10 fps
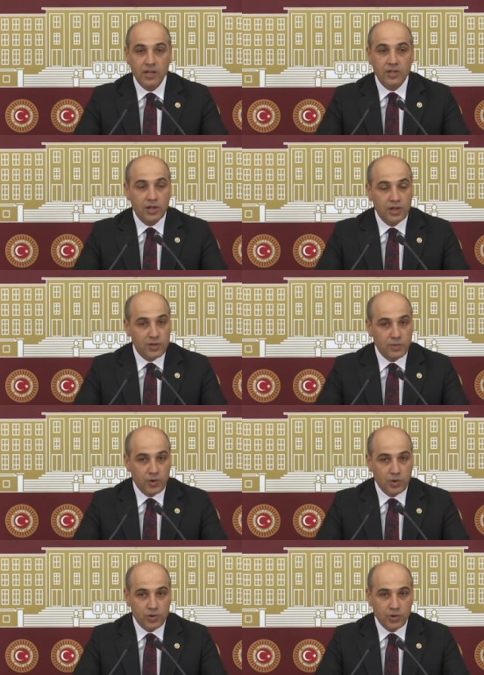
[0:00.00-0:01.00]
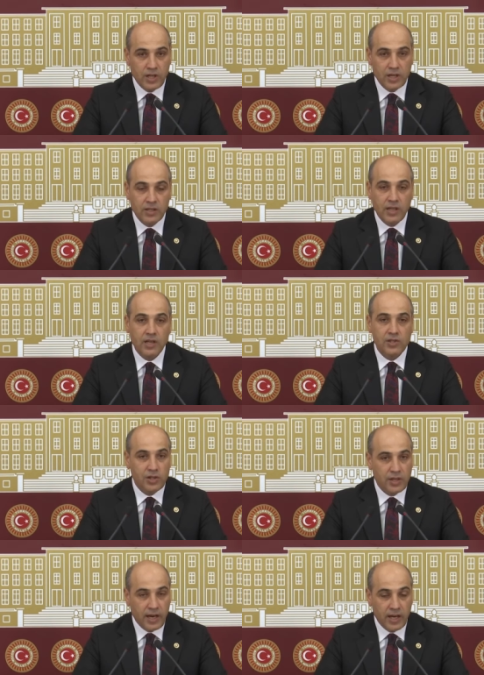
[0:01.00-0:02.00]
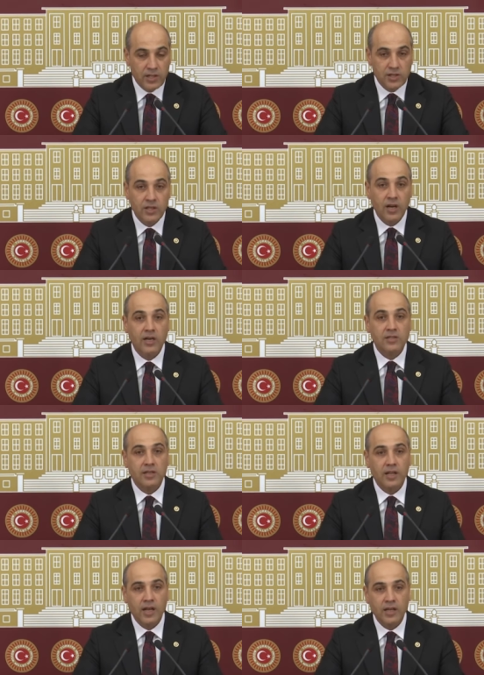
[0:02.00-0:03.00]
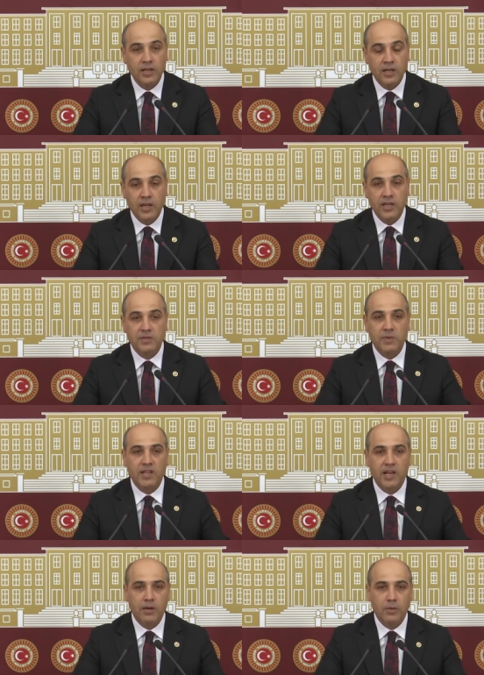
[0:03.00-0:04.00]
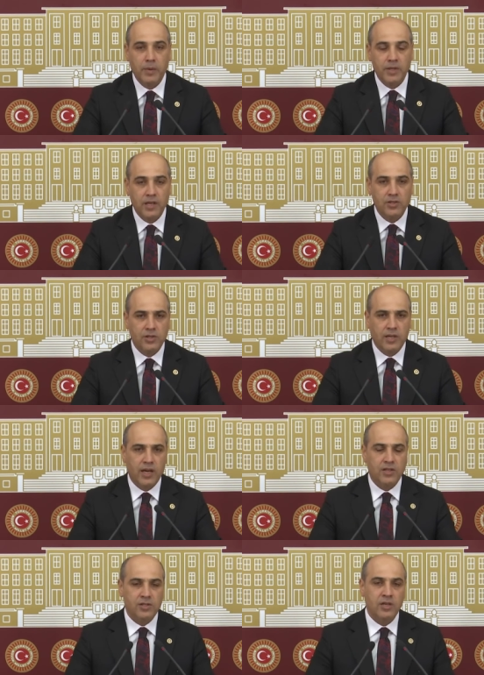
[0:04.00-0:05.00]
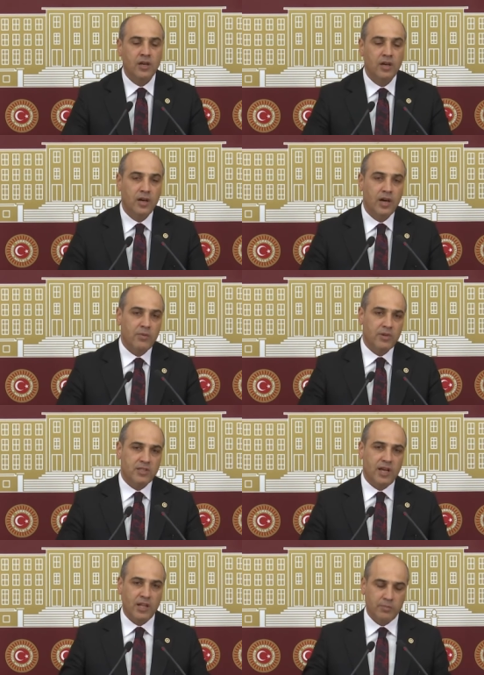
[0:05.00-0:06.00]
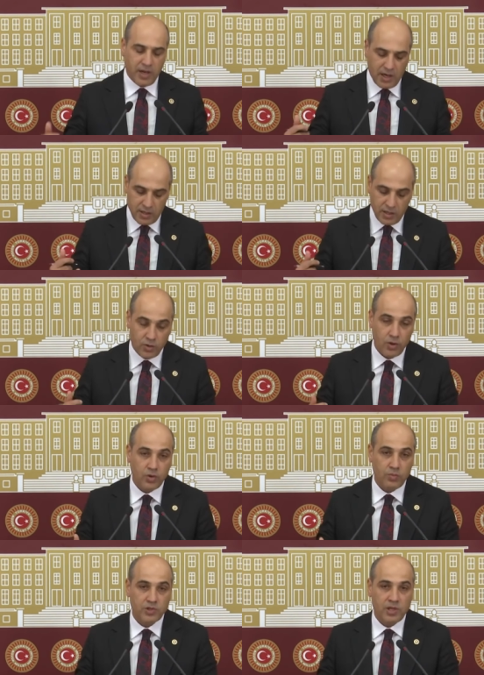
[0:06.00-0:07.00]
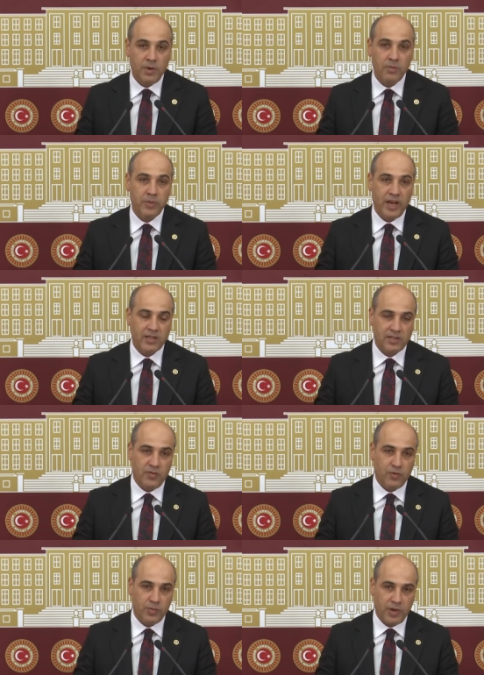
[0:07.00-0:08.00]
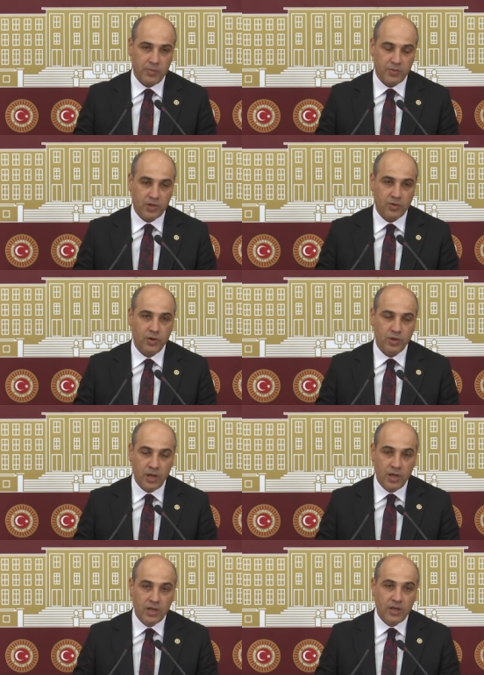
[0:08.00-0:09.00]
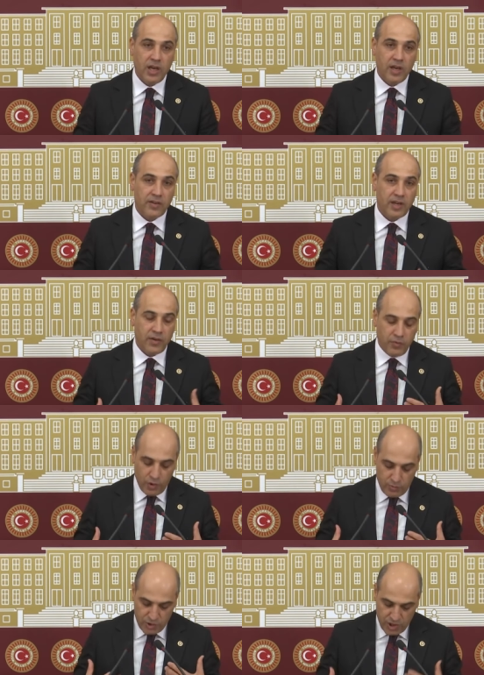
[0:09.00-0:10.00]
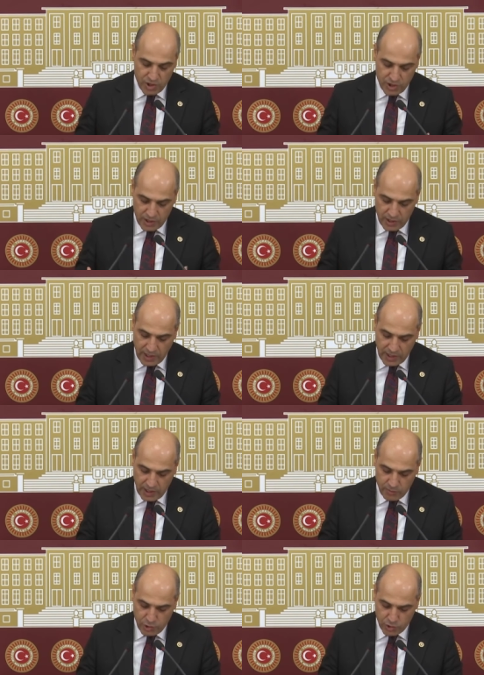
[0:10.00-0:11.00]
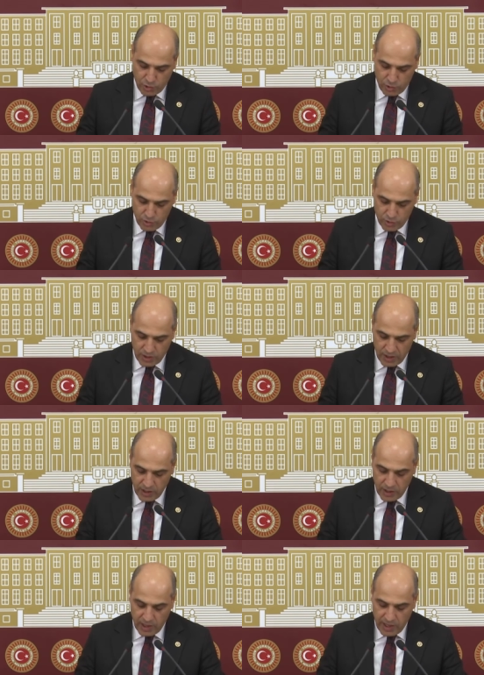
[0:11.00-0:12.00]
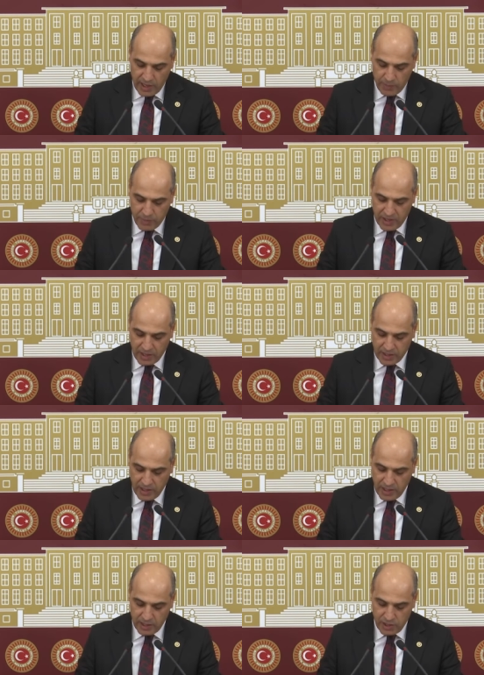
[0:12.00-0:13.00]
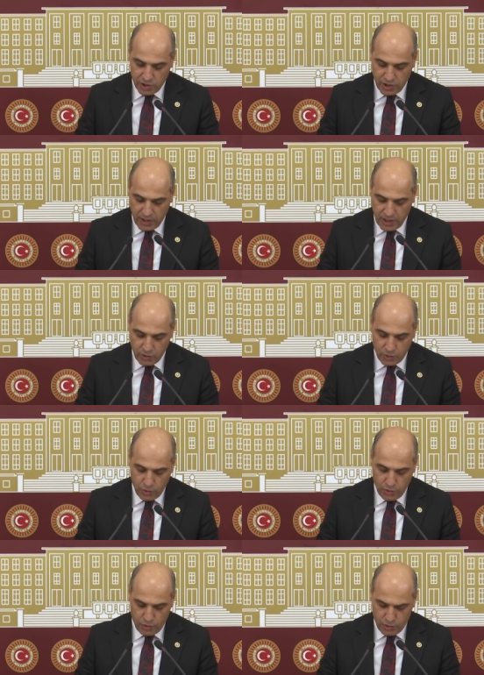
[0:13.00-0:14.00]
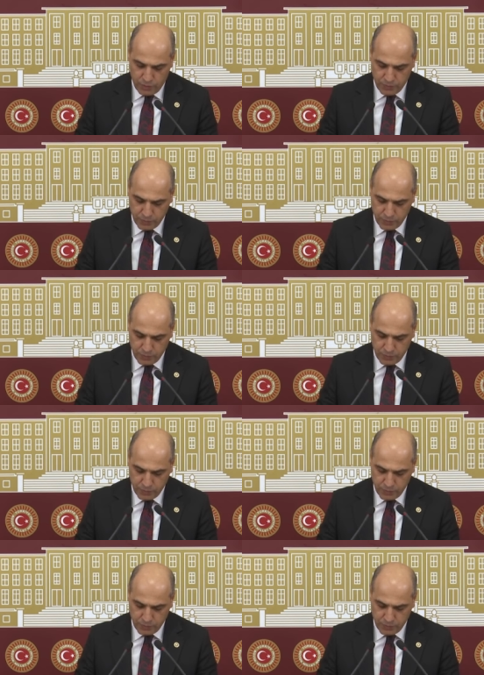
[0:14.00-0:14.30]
çalışma koşullarından şikayetçi, hastalar yine hizmet alamamaktan şikayetçi, ama Sağlık Bakanı'na döndüğümüz zaman beyaz reform yaptık diyor. E, reformun içinin ne kadar boş olduğunu da hep birlikte yaşayarak görüyoruz.